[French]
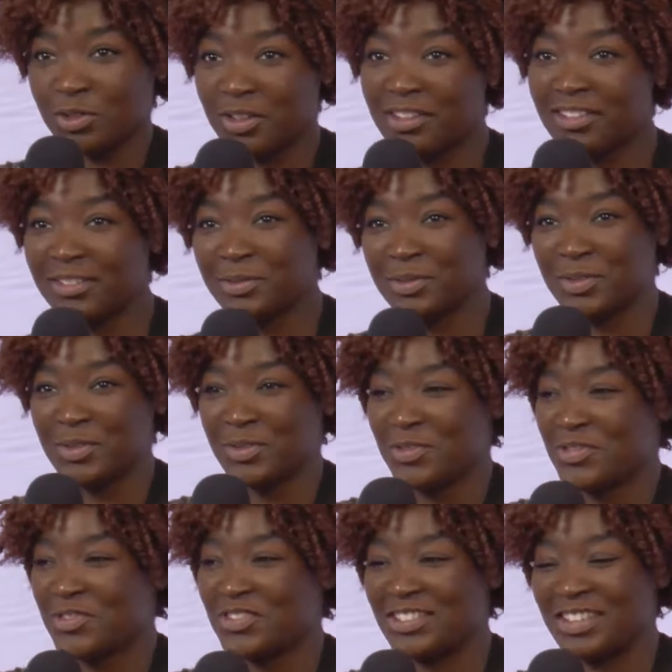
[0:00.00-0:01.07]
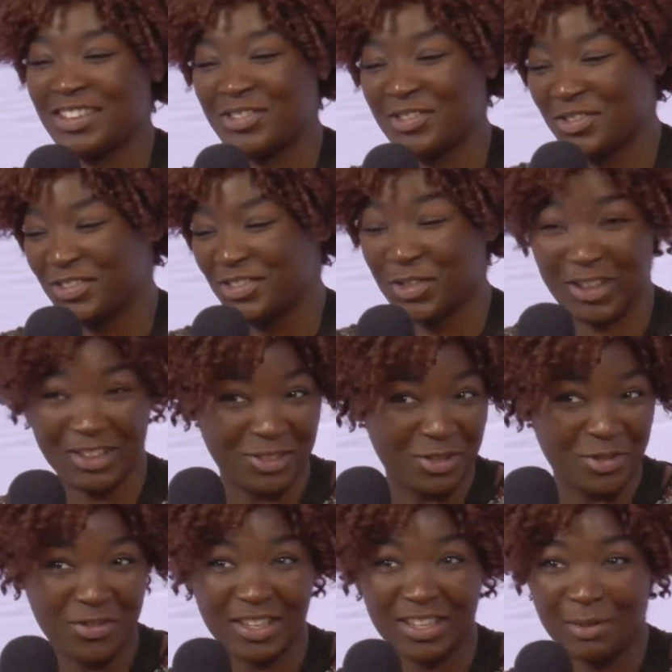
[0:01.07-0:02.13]
Vu que j'ai eu l'occasion
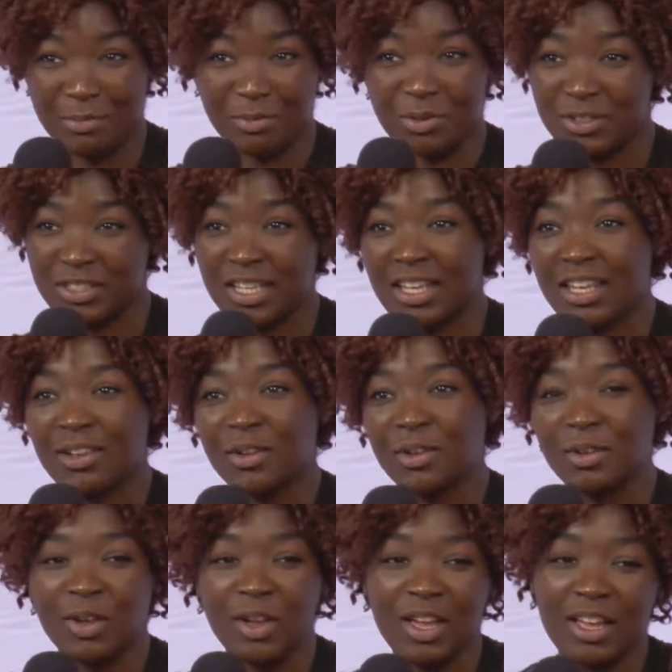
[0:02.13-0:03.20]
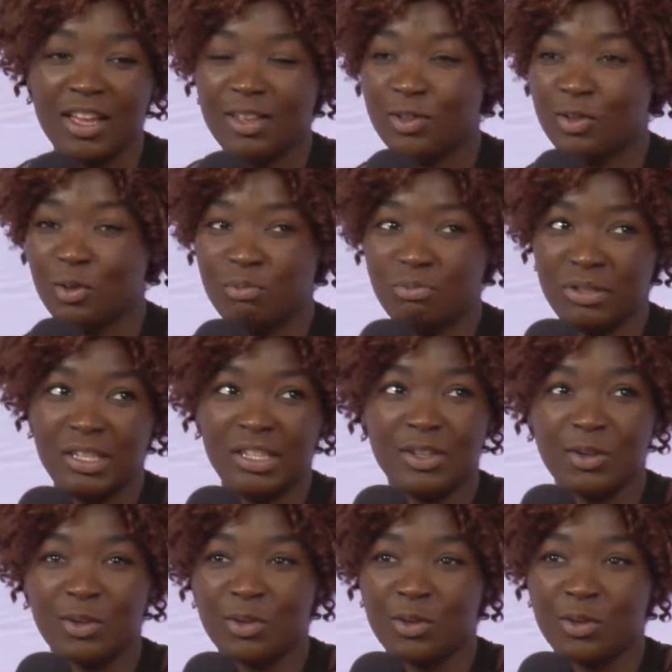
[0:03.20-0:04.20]
de faire des projets depuis